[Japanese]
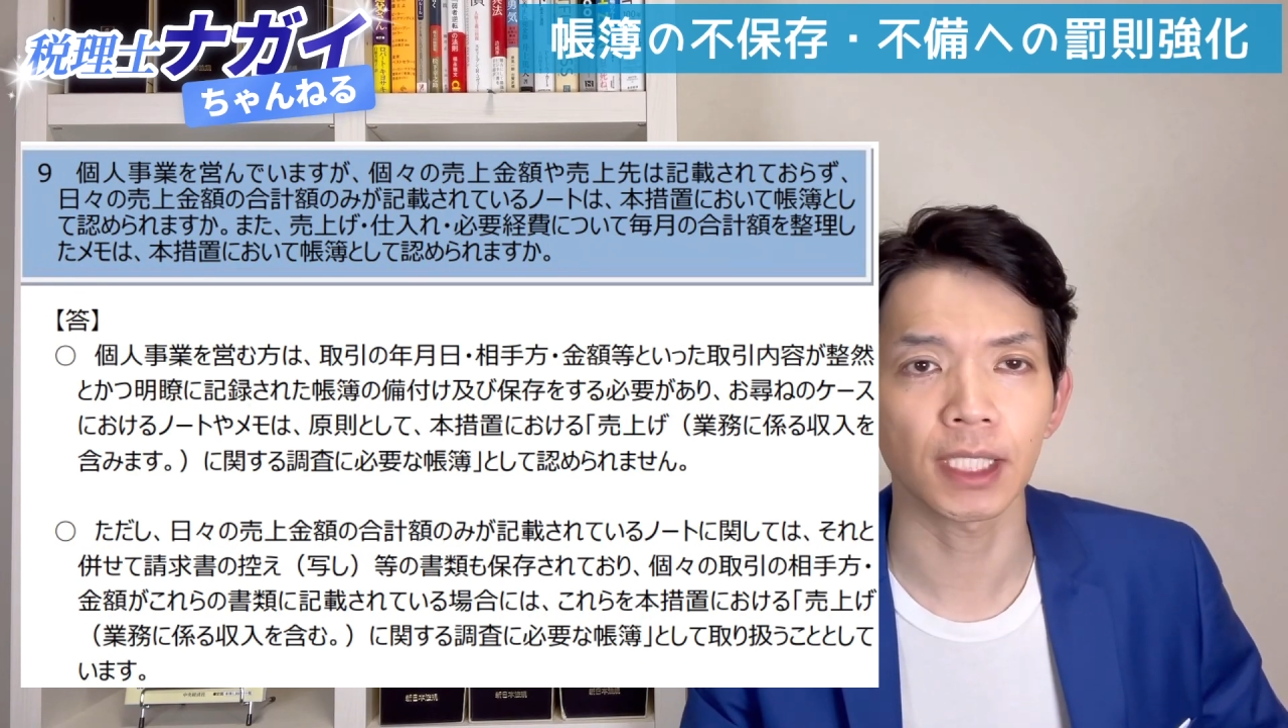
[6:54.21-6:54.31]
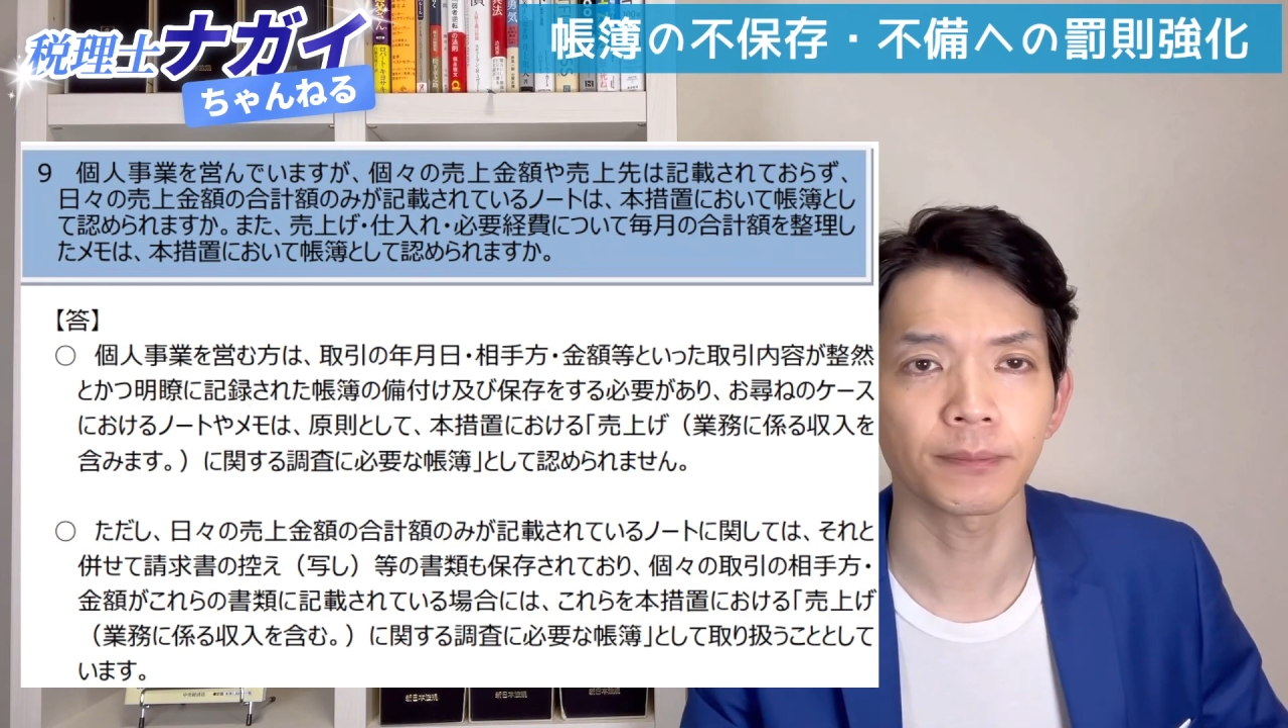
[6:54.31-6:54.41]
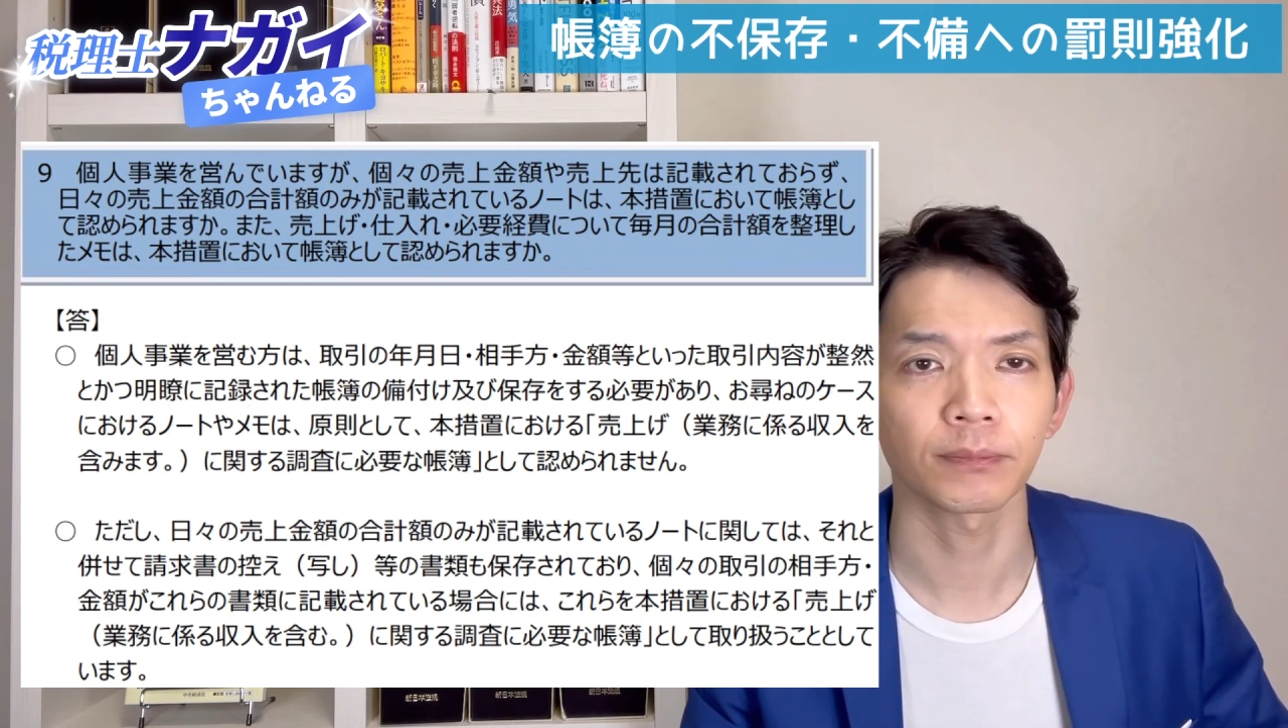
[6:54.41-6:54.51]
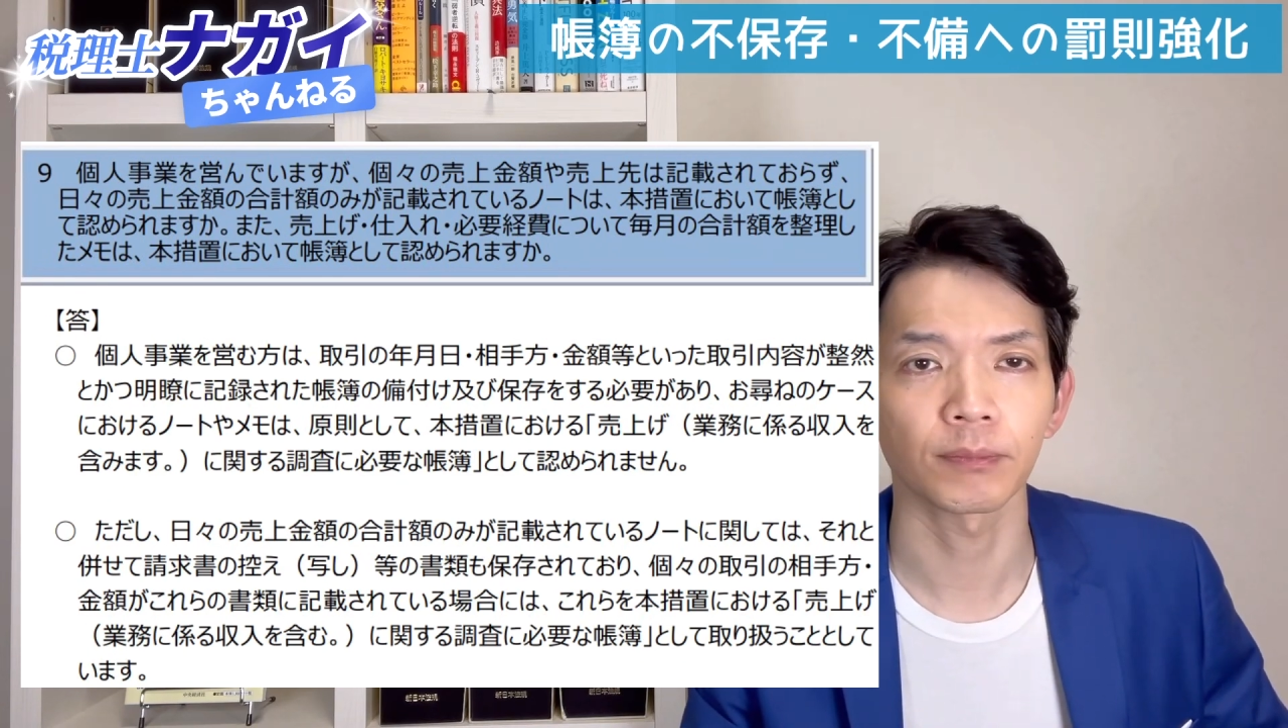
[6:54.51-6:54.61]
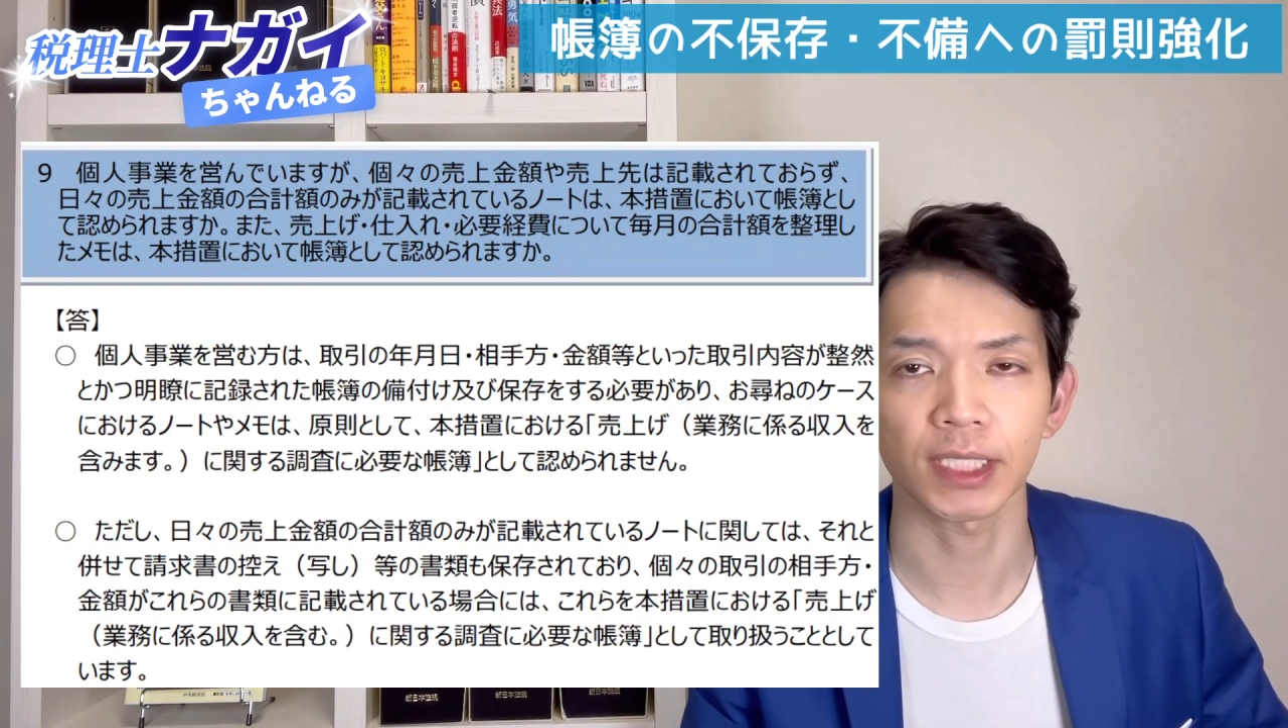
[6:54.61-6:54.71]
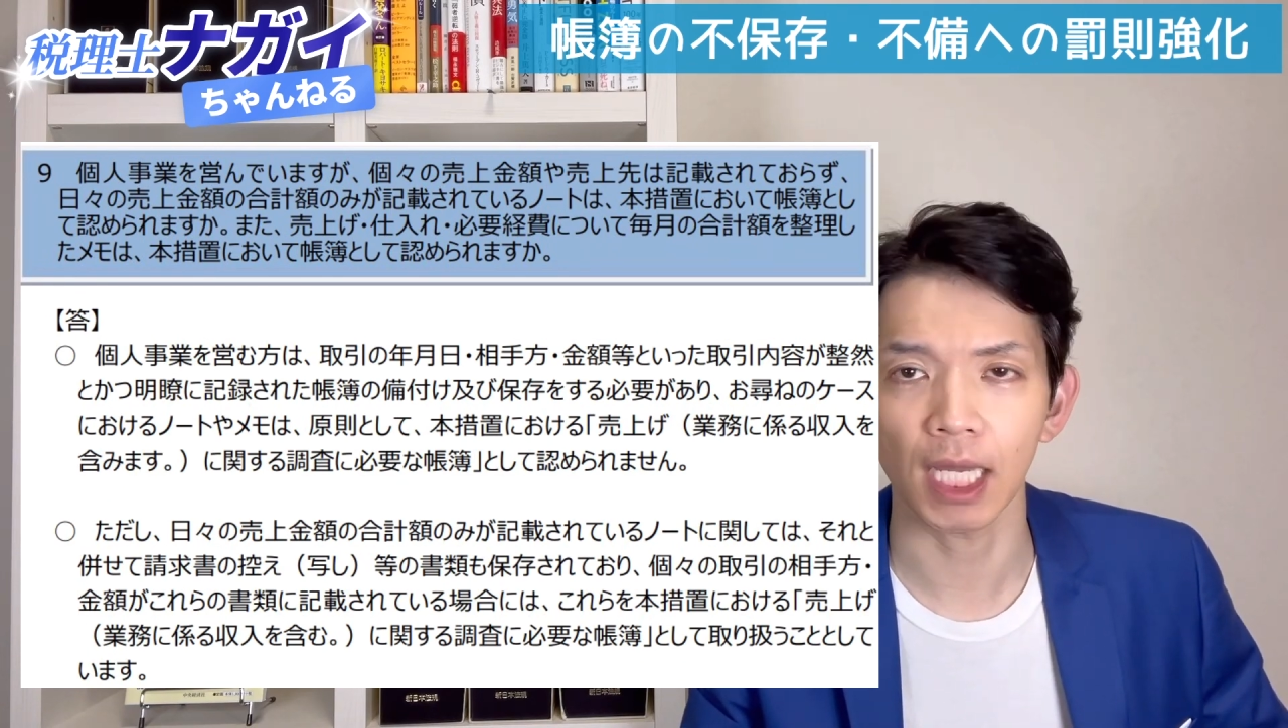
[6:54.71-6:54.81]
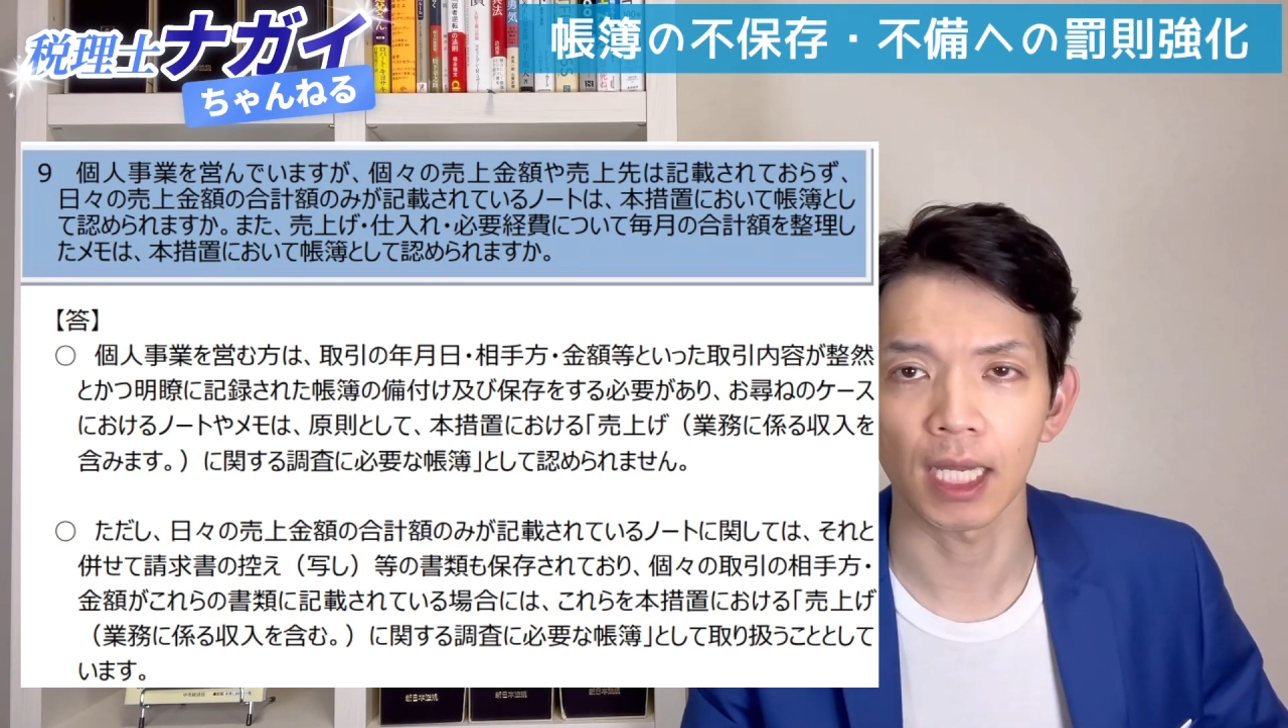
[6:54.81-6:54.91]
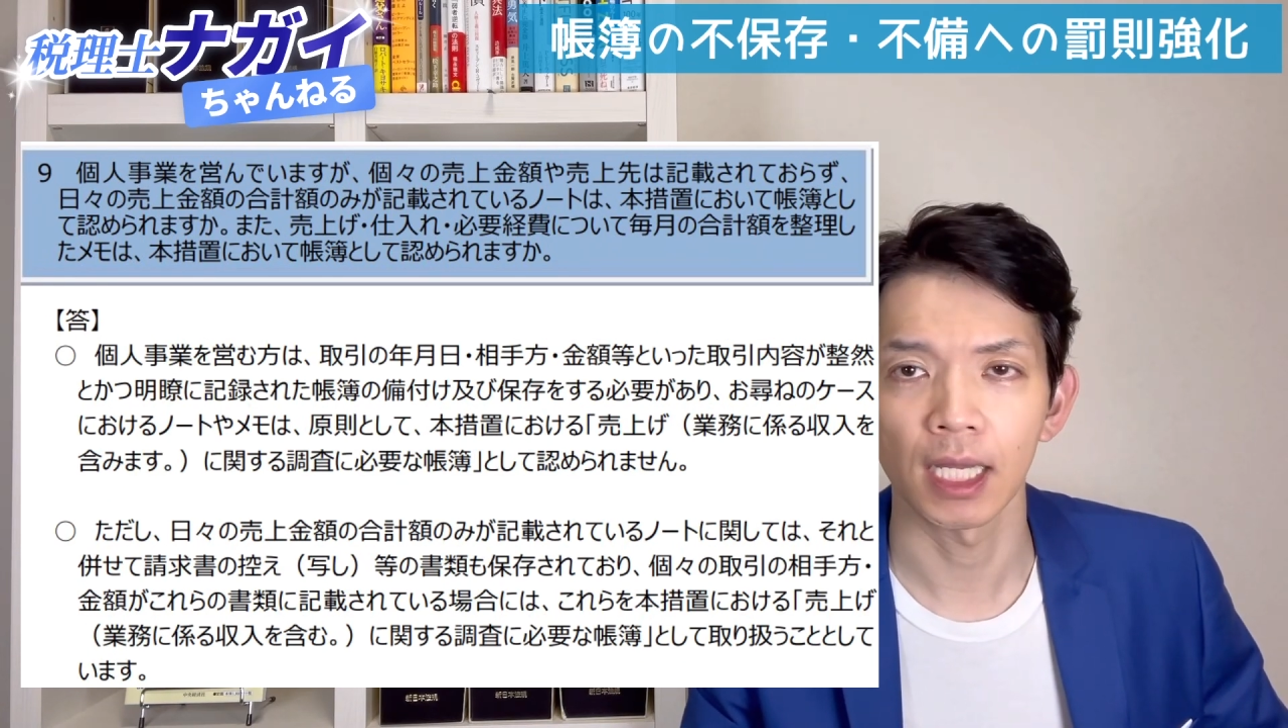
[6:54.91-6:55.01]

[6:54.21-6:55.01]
ね。また